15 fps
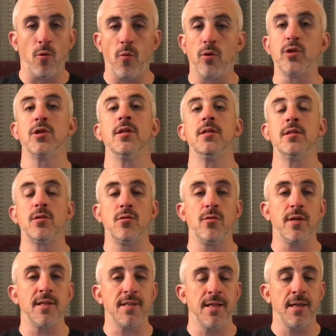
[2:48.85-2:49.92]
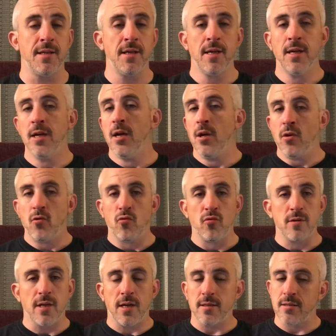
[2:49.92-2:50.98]
pour brancher un disque dur externe,
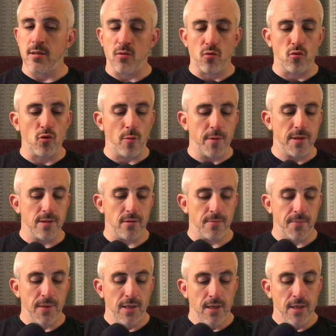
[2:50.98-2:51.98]
tout ça c'est toujours présent.